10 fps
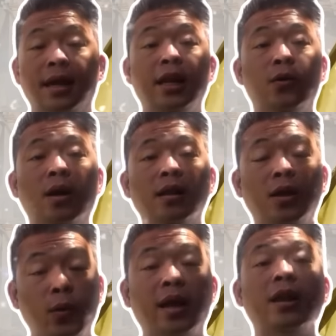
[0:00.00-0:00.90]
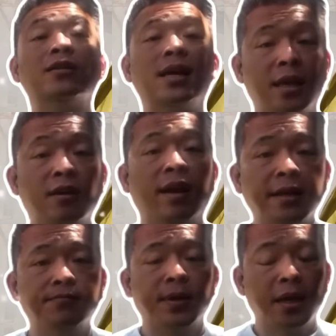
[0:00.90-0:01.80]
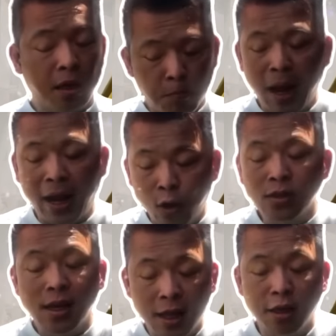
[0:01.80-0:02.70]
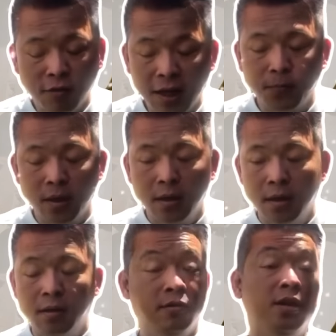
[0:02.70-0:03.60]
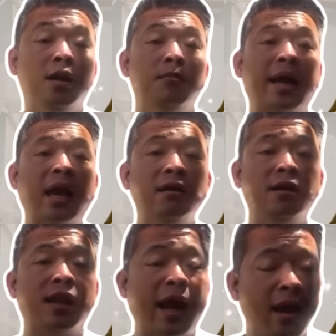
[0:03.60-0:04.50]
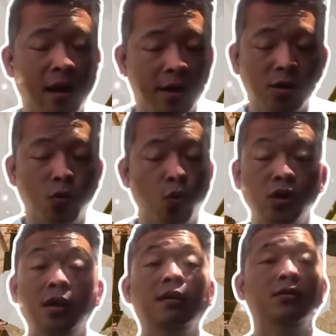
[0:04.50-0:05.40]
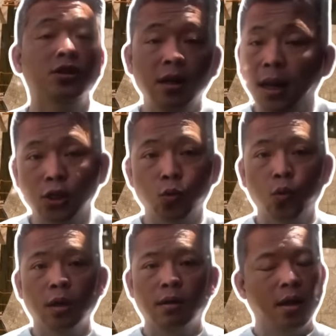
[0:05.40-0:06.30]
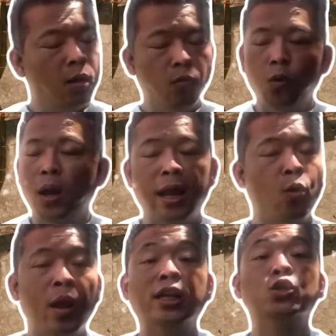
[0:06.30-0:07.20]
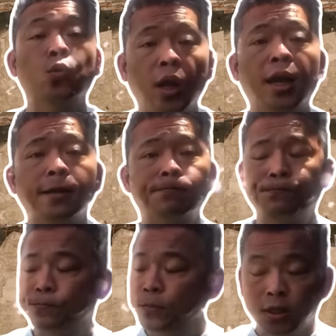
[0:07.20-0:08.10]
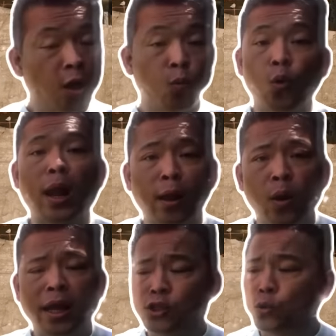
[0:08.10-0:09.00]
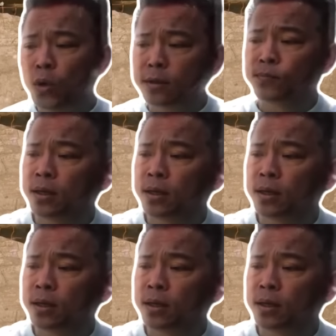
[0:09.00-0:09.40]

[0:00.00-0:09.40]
cái điều đó thì nguyên nghĩ nó sẽ là như vậy cái kịch bản nó sẽ là như vậy nhưng mà cái người thắng lợi trong cuộc chiến chính là Trung Quốc không có ai ngoài Trung Quốc hết không có ai ngoài Trung Quốc